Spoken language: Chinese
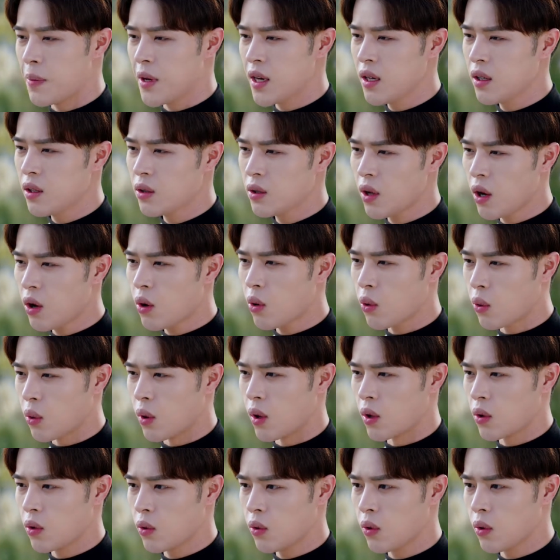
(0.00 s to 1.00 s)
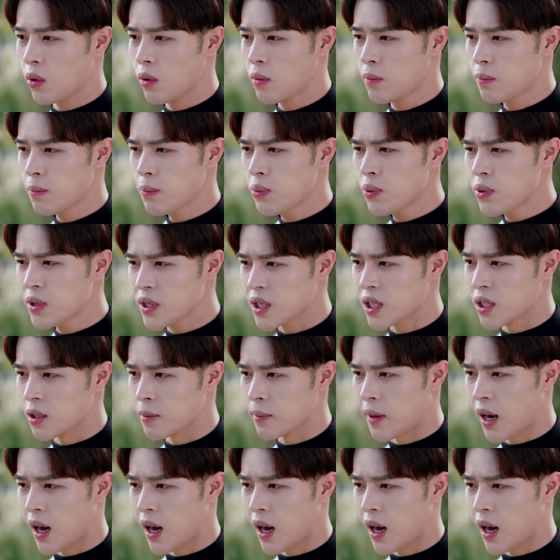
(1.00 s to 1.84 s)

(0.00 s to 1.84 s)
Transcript: 给别人留条活路，不行